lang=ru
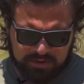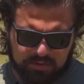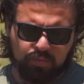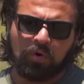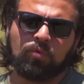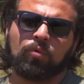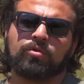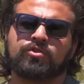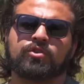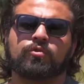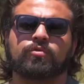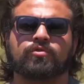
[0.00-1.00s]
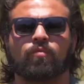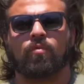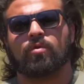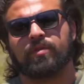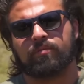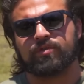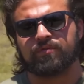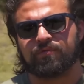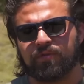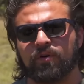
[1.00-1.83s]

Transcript: Вторая мировая война была полна